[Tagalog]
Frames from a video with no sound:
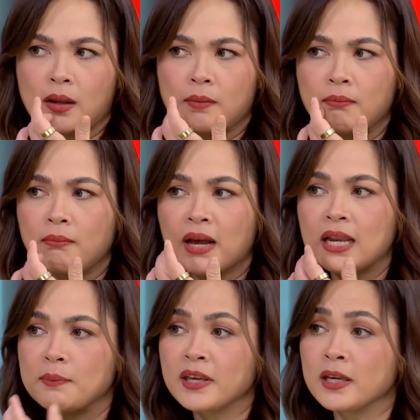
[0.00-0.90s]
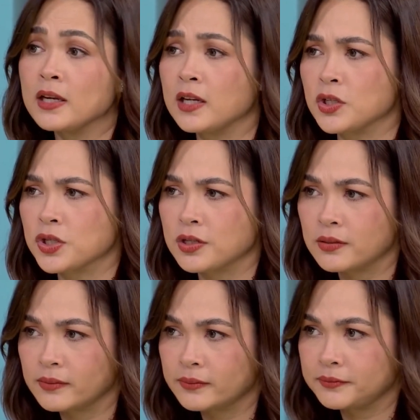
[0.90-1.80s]
Magaling mag-English.
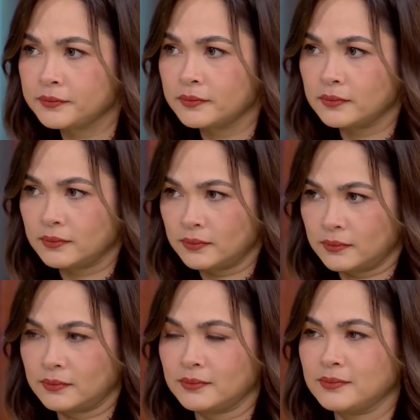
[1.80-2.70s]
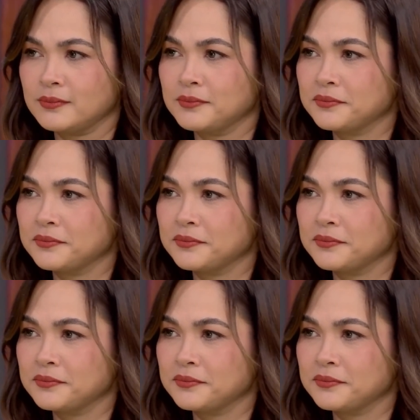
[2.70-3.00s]
Oh. Oo o